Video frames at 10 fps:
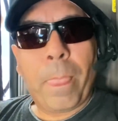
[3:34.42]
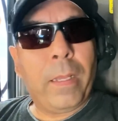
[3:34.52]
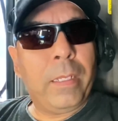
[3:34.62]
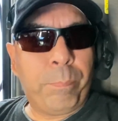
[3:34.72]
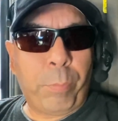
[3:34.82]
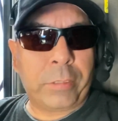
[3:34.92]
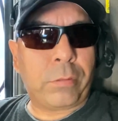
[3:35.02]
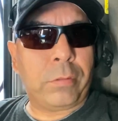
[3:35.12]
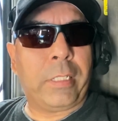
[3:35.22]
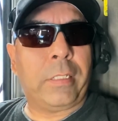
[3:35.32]

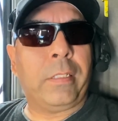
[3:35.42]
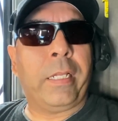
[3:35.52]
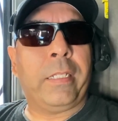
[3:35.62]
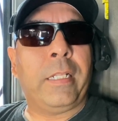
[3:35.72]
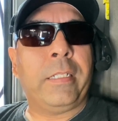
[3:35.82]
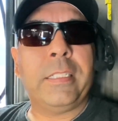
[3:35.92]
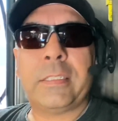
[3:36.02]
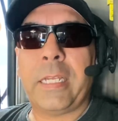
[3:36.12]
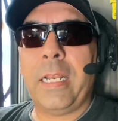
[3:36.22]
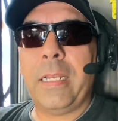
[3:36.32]
impuestos del de,
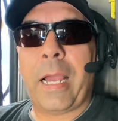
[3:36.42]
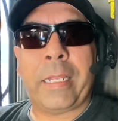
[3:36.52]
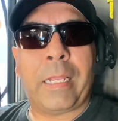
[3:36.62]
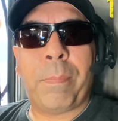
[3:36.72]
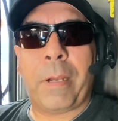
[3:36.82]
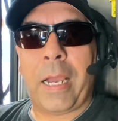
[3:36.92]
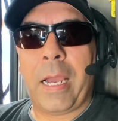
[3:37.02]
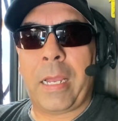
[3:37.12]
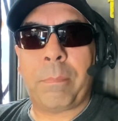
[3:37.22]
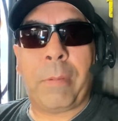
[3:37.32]
diésel, hay que
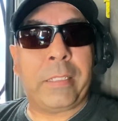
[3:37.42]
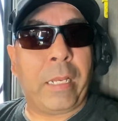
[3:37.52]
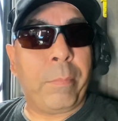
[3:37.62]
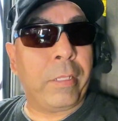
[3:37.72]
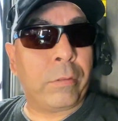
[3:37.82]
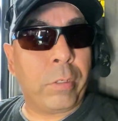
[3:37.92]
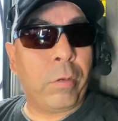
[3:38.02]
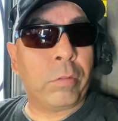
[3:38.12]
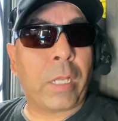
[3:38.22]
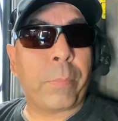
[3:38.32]
pagar mantenimiento de
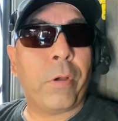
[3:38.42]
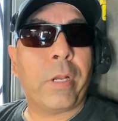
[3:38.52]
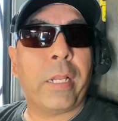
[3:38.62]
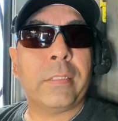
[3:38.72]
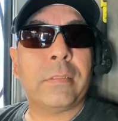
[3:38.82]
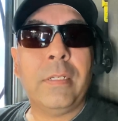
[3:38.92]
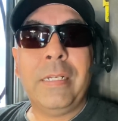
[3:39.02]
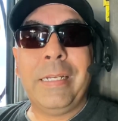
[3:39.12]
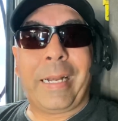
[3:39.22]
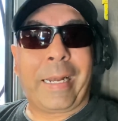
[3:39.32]
los camiones,
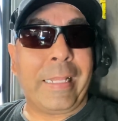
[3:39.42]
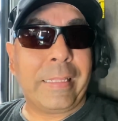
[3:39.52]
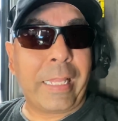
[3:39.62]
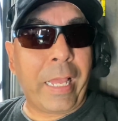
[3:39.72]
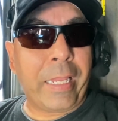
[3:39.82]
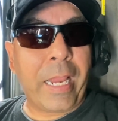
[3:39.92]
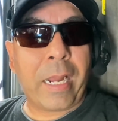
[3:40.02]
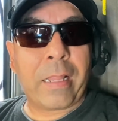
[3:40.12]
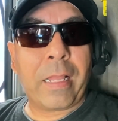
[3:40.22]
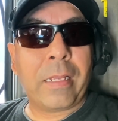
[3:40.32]
renta de
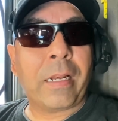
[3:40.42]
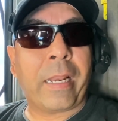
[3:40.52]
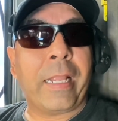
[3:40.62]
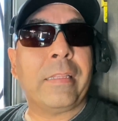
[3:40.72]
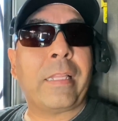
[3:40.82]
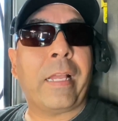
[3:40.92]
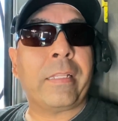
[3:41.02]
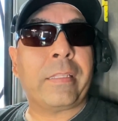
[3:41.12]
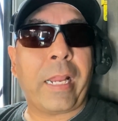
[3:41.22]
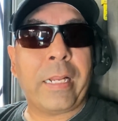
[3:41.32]
yarda, renta
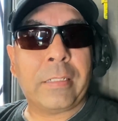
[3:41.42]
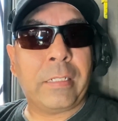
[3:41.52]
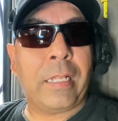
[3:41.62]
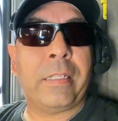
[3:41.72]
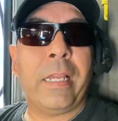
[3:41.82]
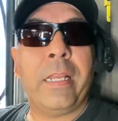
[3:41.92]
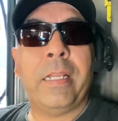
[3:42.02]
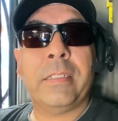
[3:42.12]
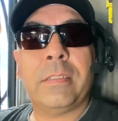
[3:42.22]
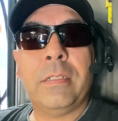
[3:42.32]
de trailer si la
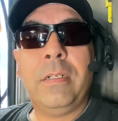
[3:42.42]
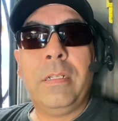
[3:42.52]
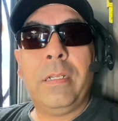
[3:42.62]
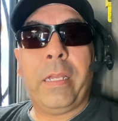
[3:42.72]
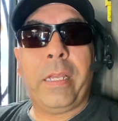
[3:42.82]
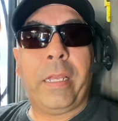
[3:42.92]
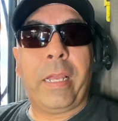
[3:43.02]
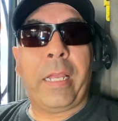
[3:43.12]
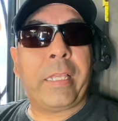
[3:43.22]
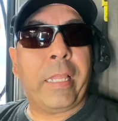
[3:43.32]
tienes,
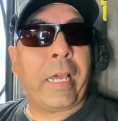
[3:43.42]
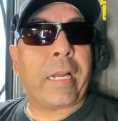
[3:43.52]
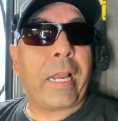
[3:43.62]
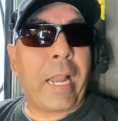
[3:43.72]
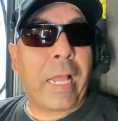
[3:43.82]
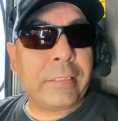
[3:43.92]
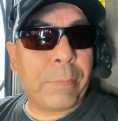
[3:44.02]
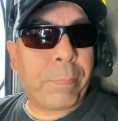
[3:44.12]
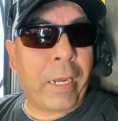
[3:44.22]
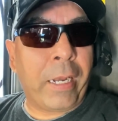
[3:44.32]
eh, hay que dejar
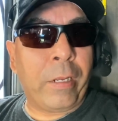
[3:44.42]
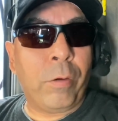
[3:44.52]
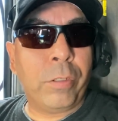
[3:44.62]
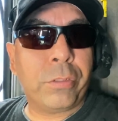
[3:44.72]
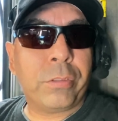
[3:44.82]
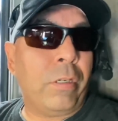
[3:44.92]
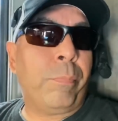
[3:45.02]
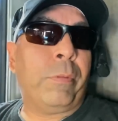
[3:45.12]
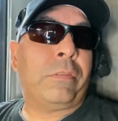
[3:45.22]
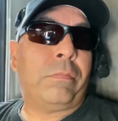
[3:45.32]
ganancia para el negocio, si no,
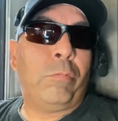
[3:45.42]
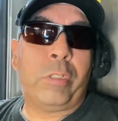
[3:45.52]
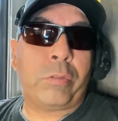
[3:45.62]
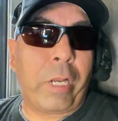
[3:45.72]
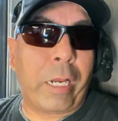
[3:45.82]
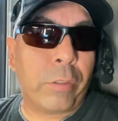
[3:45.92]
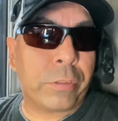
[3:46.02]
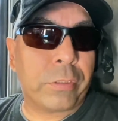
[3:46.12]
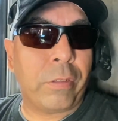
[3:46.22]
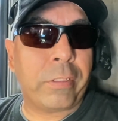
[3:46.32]
pues no es un
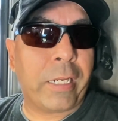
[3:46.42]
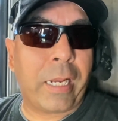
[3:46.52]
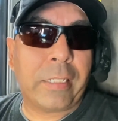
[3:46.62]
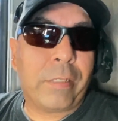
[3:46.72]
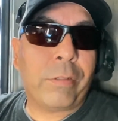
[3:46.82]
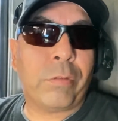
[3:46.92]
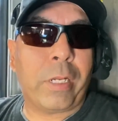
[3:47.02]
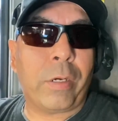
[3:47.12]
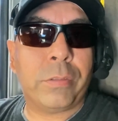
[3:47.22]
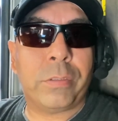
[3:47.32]
negocio, si no tiene ganancia no es un
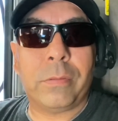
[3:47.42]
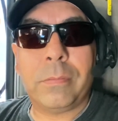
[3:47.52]
negocio.